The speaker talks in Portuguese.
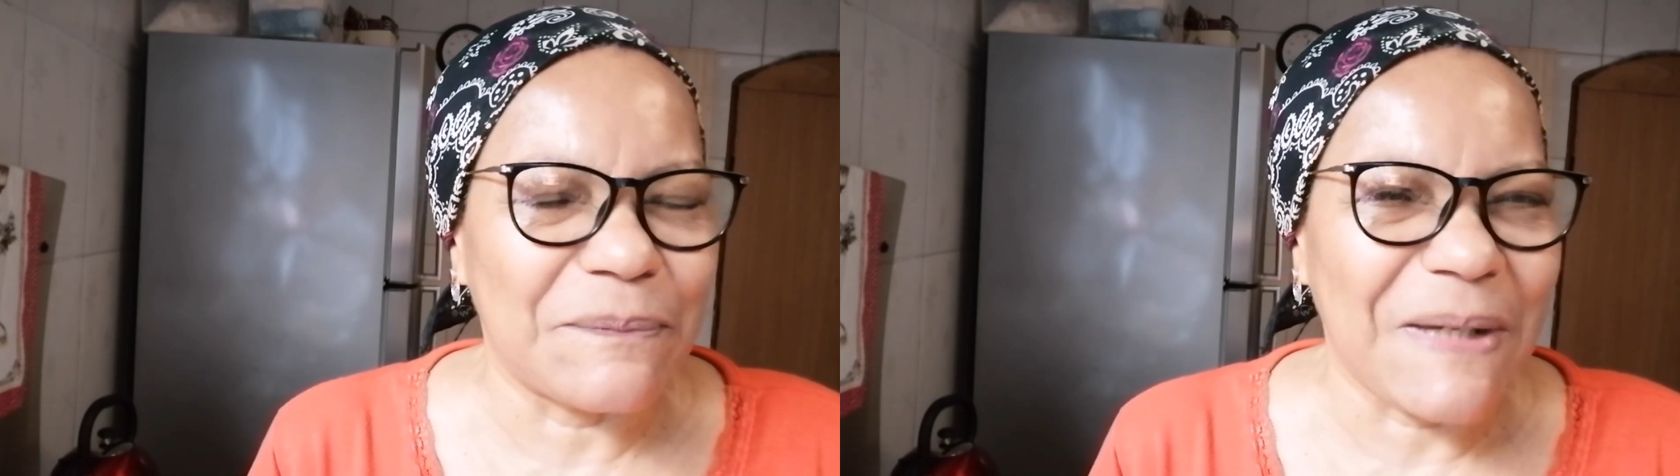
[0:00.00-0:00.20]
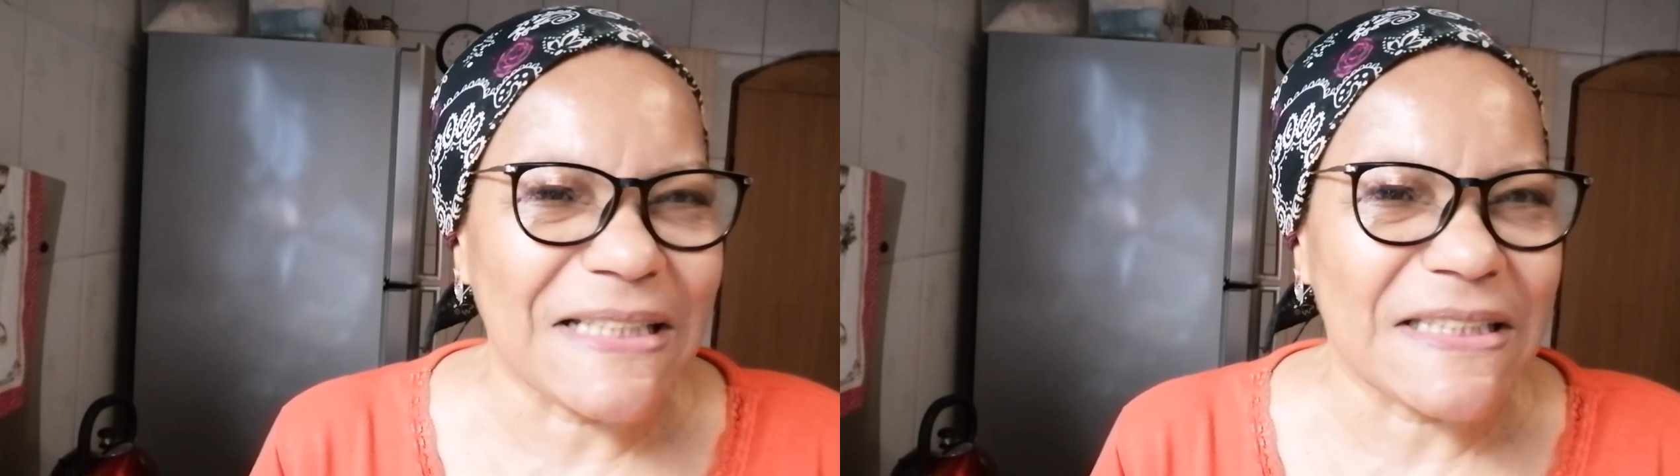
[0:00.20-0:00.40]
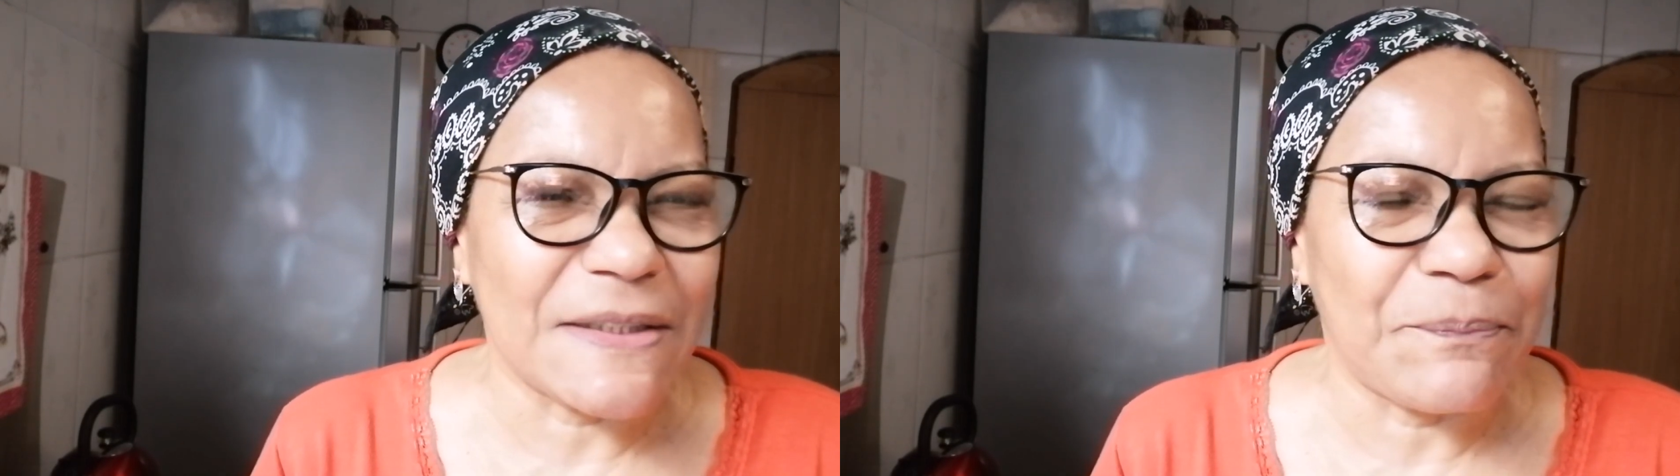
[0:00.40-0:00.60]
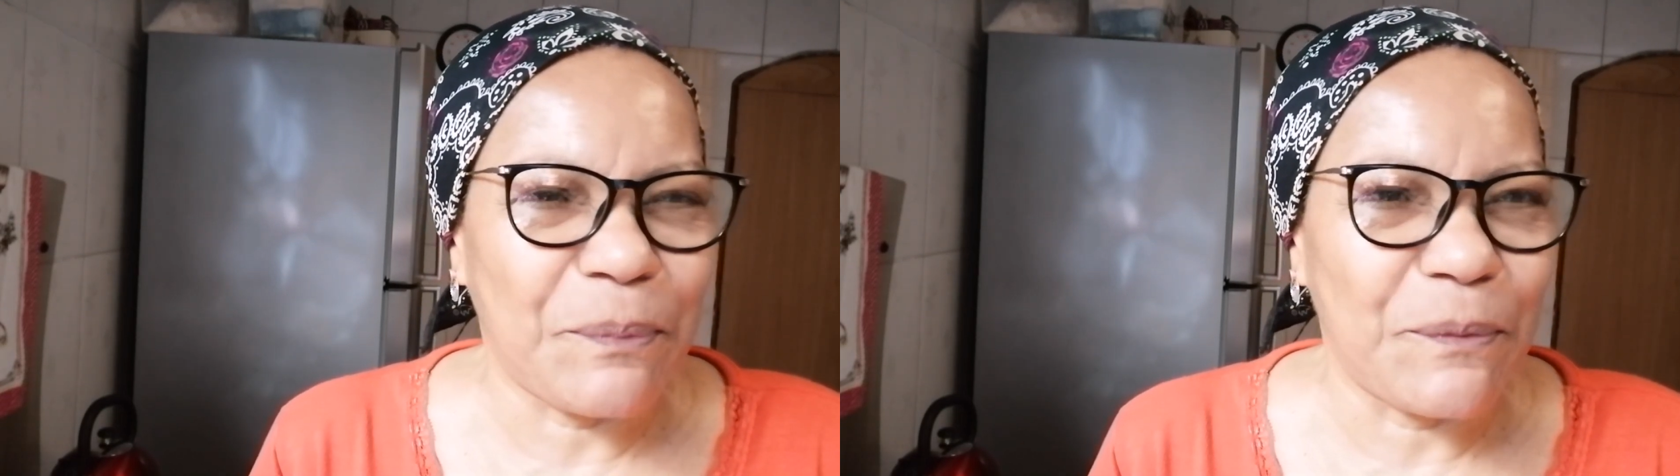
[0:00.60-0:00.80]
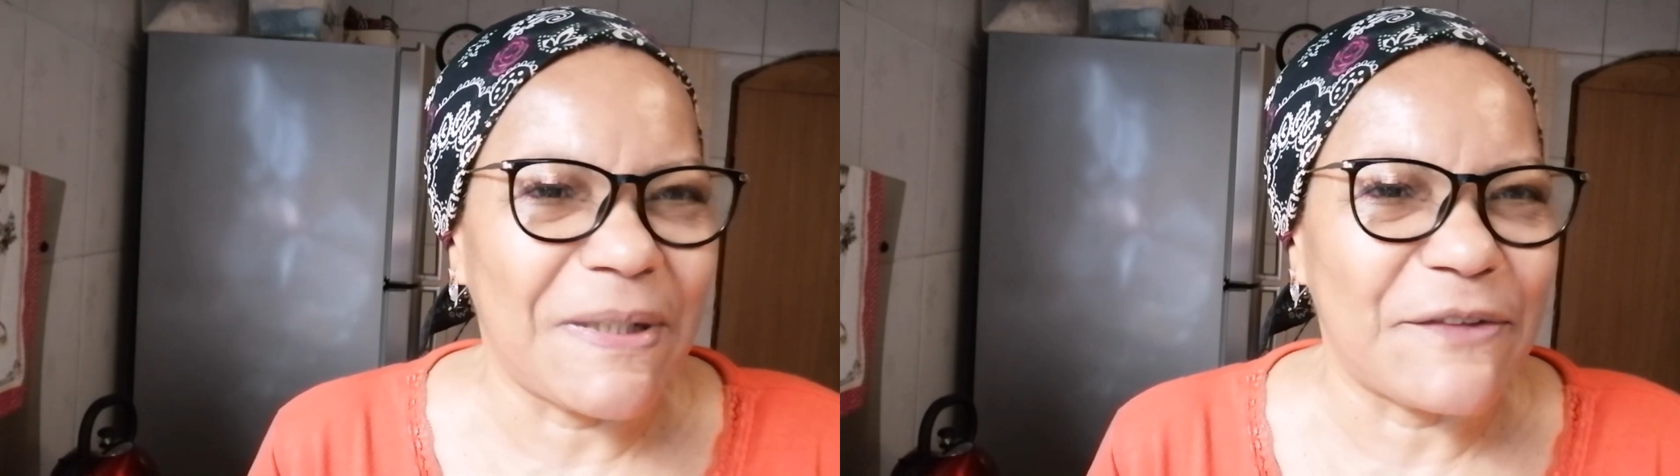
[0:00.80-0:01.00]
massa de
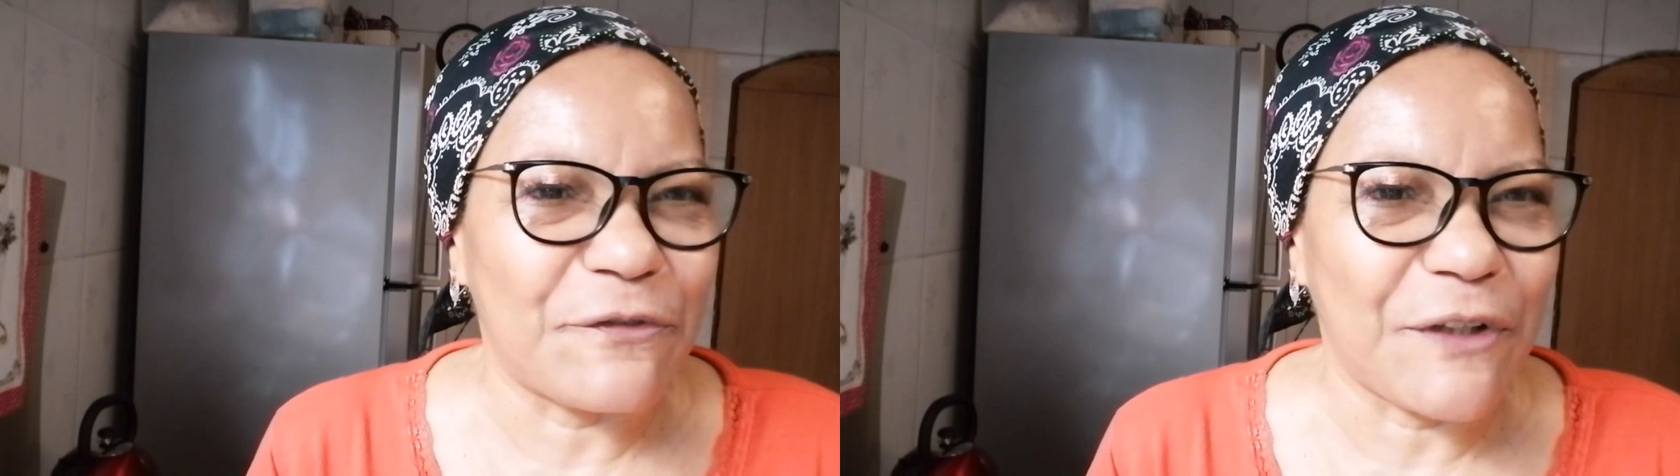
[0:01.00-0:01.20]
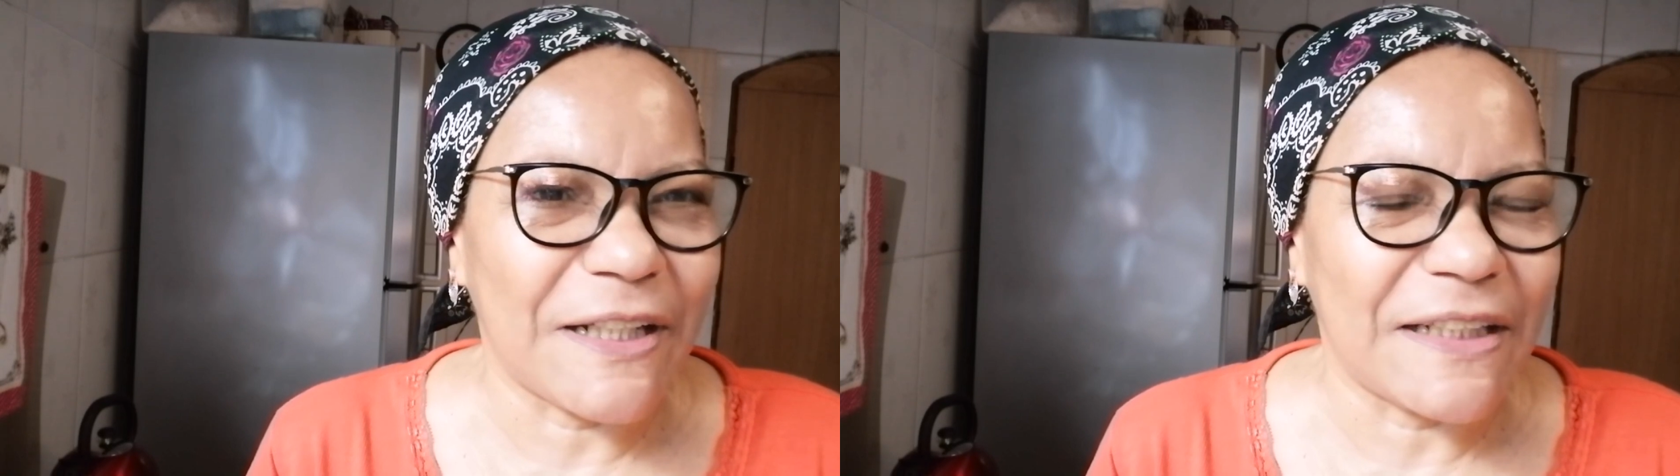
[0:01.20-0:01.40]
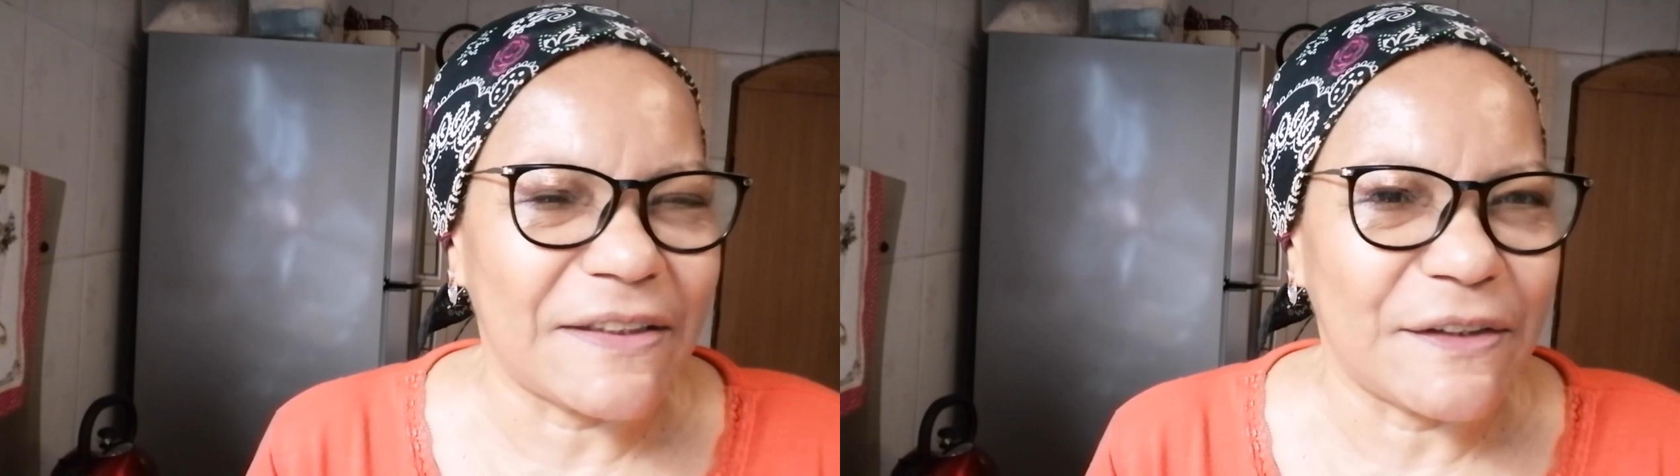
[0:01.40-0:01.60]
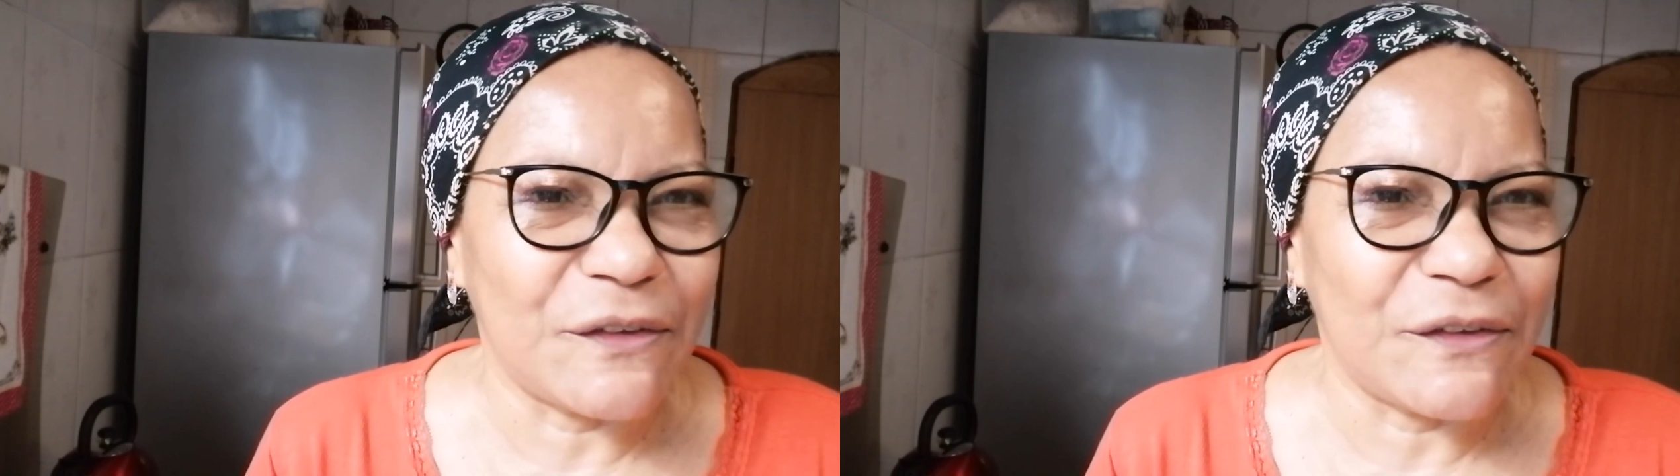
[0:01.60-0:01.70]
puba diferente